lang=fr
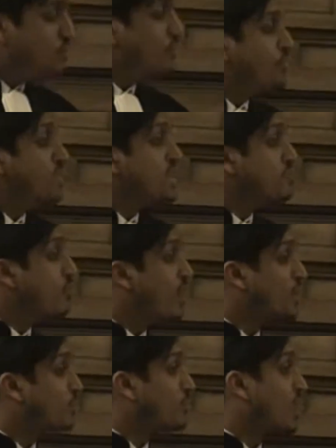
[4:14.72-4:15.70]
il suffit
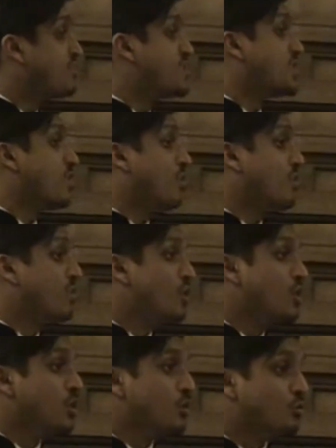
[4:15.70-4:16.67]
pour être
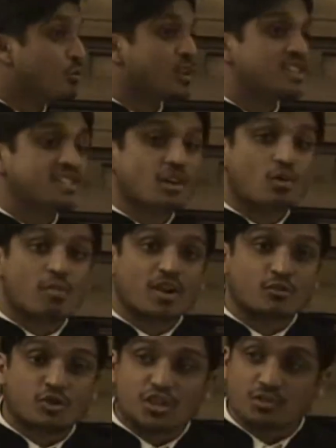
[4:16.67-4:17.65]
trafiquant de rester en
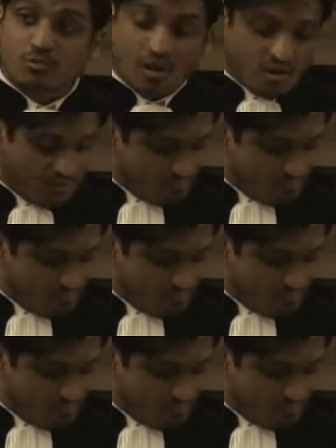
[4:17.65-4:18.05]
bas de chez soi.